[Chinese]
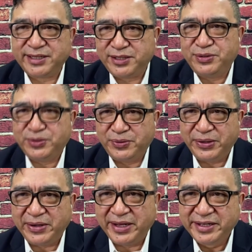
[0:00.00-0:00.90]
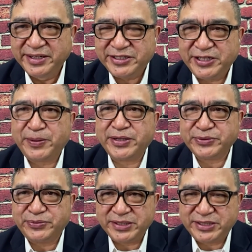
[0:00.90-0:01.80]
政治局委员基本上
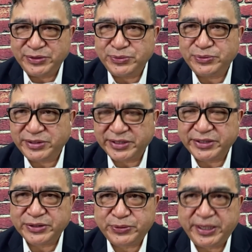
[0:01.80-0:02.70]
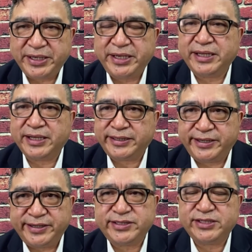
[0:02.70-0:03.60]
就会进入这个权力的
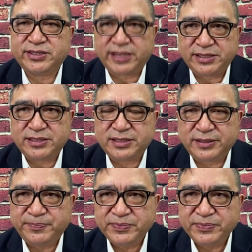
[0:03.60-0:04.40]
核心层次